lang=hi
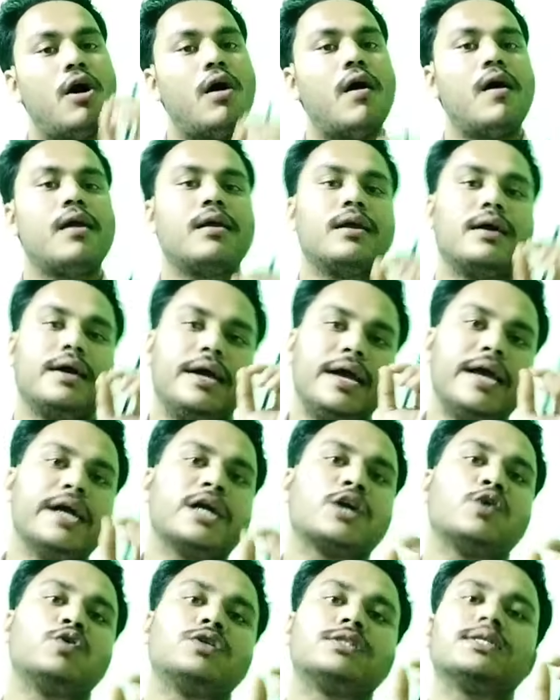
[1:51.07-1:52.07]
और
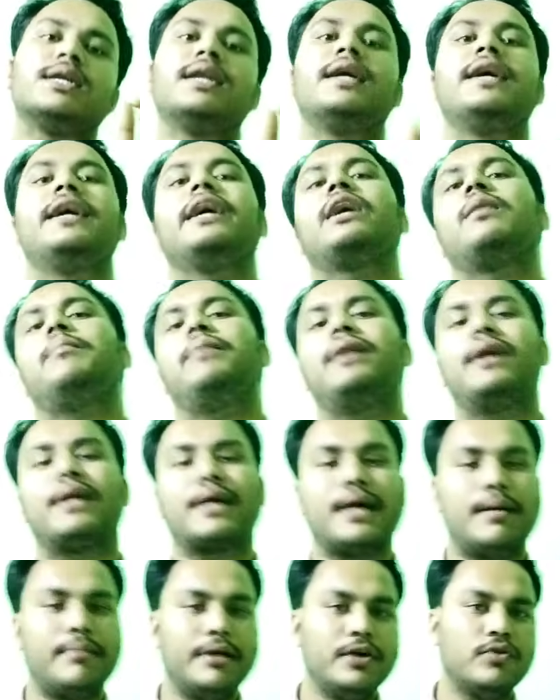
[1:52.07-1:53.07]
एक क्वेश्चन एक
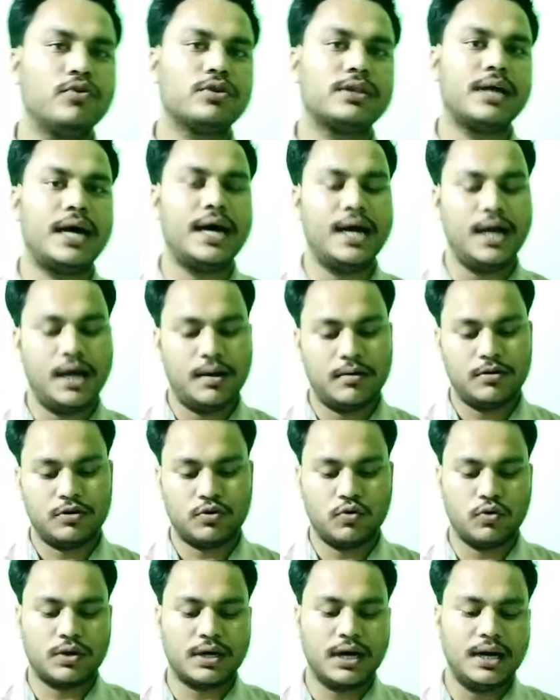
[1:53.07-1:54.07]
मिनट का भी होता है
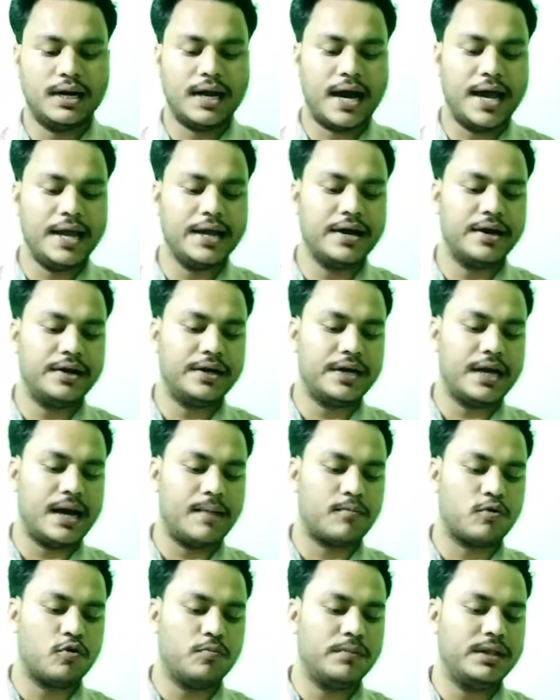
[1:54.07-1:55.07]
टोटल ढाई घंटे
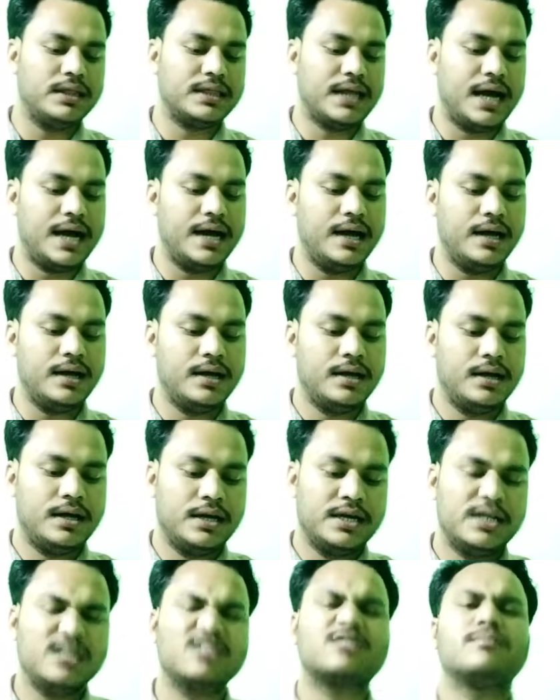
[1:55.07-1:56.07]
आपको मिलता है
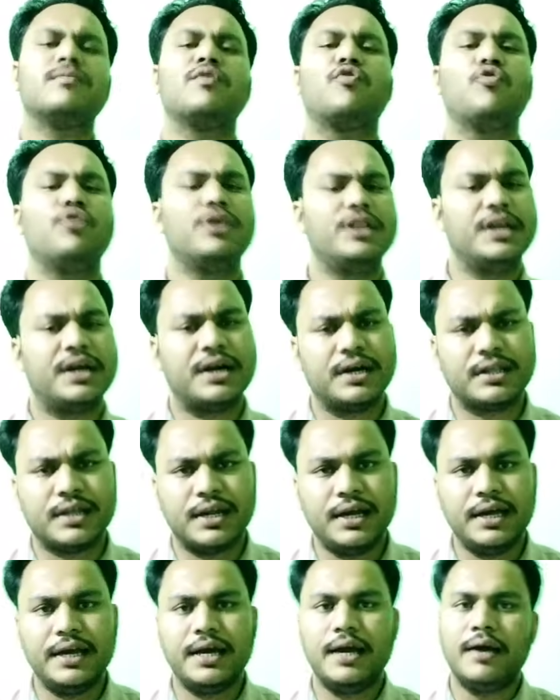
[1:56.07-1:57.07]
इसमें कोई दिक्कत
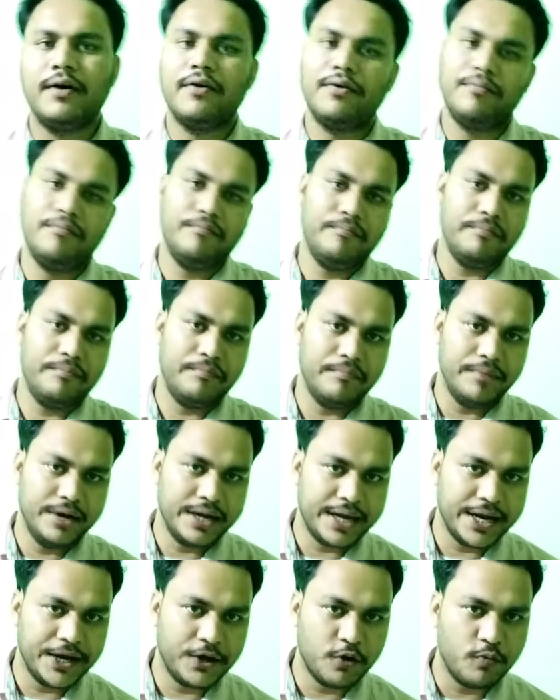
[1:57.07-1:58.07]
नहीं है
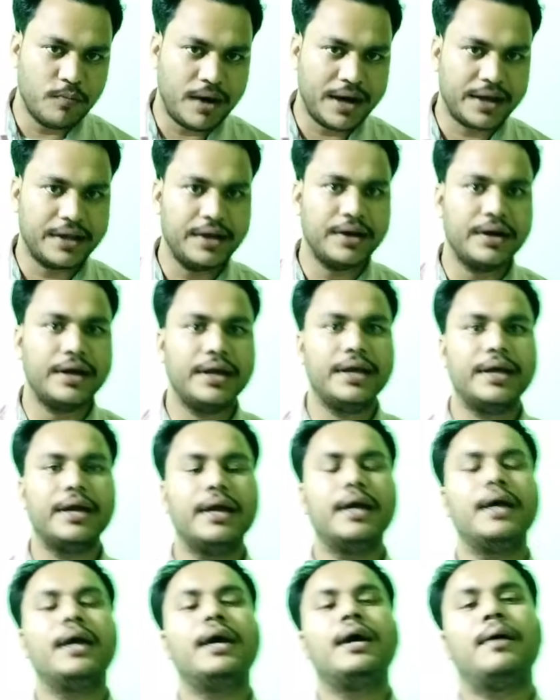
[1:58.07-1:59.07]
निगेटिव मार्किंग नहीं
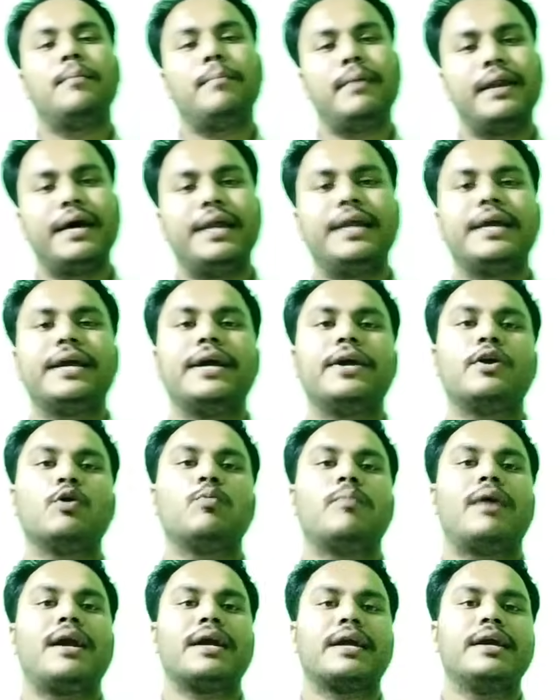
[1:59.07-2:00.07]
है बिना
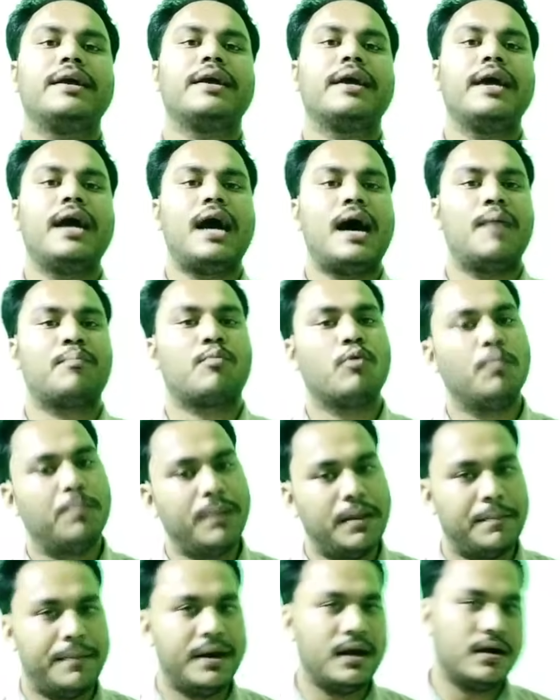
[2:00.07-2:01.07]
निगेटिव मार्किंग के आपको
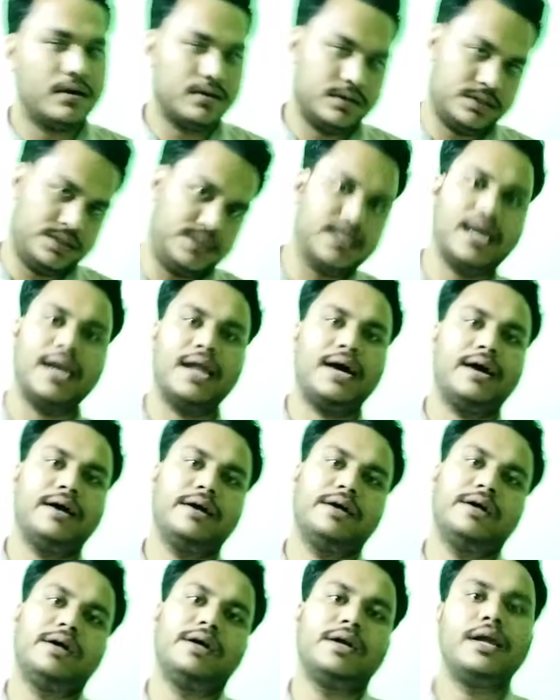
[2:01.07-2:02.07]
पेपर देना
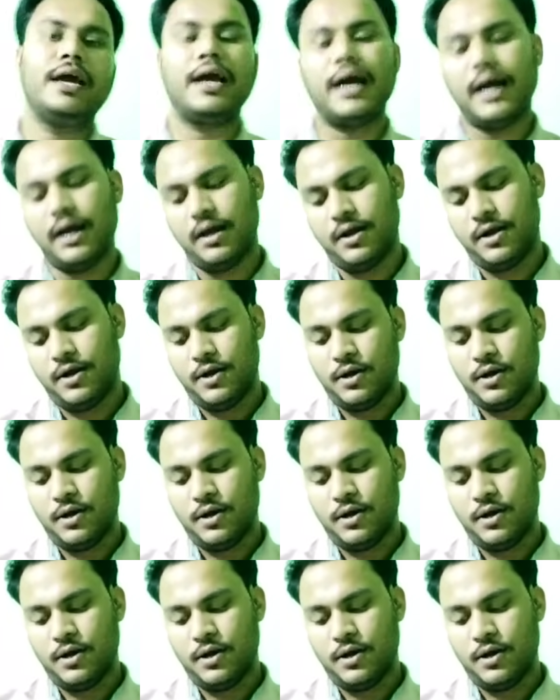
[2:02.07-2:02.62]
है ठीक है